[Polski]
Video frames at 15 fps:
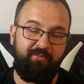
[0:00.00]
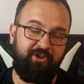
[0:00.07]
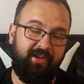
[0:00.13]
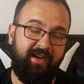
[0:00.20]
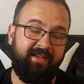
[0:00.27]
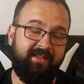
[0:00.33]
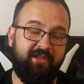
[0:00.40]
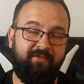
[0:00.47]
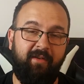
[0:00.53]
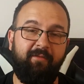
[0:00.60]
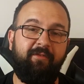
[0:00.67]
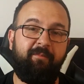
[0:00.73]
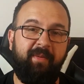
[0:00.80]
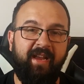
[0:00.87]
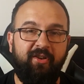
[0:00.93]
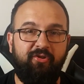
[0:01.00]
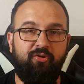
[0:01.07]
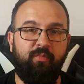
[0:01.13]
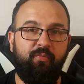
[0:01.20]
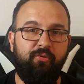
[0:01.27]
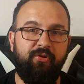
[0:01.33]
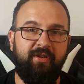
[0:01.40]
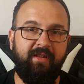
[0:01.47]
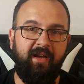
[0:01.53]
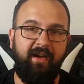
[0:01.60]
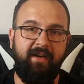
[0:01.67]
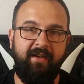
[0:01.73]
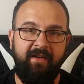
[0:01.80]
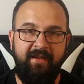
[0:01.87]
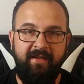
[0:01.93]
przekazać Wam w pięciu
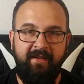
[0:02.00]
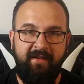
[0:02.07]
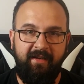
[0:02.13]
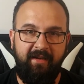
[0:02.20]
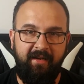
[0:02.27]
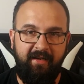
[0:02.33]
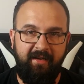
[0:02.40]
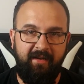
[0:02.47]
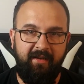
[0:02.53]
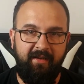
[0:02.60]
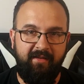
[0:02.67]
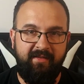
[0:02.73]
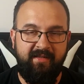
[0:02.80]
punktach E,